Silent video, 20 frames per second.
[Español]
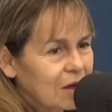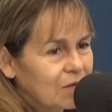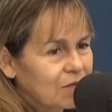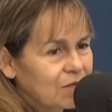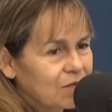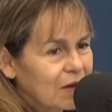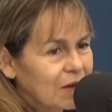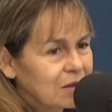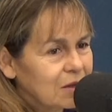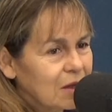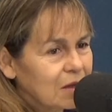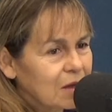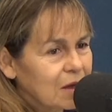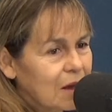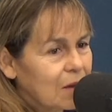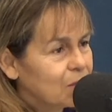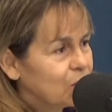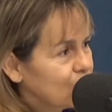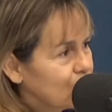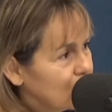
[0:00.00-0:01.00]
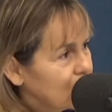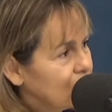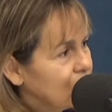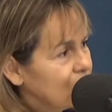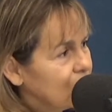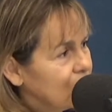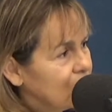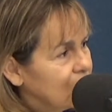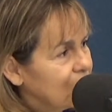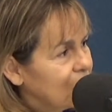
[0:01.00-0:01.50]
falta de amor,
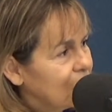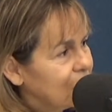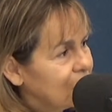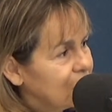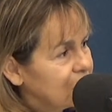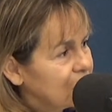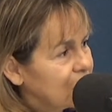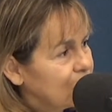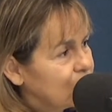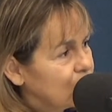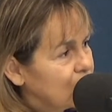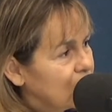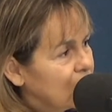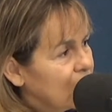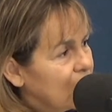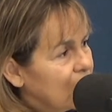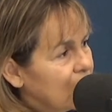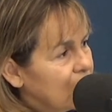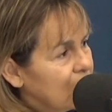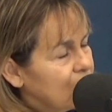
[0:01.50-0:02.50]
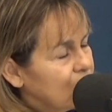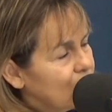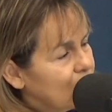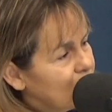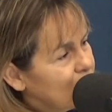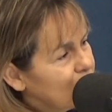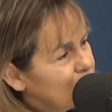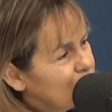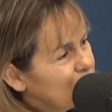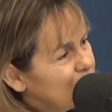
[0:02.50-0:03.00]
que el desamor, y yo
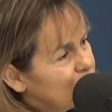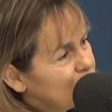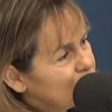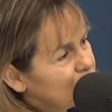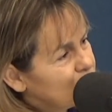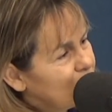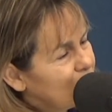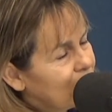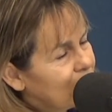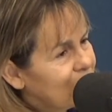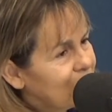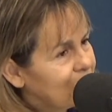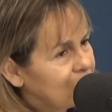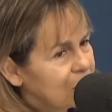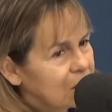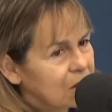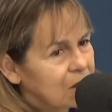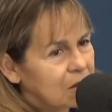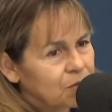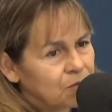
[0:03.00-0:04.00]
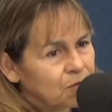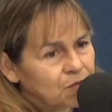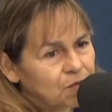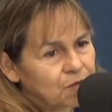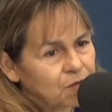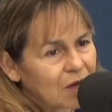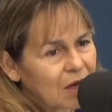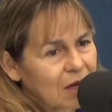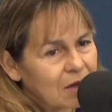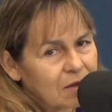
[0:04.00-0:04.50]
no lo digo solamente
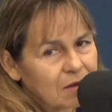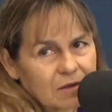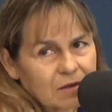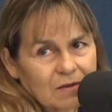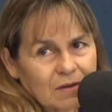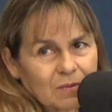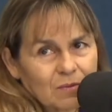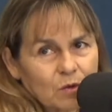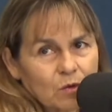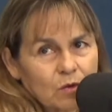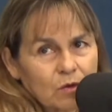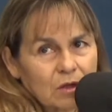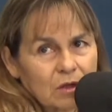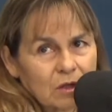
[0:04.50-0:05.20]
el desamor eh,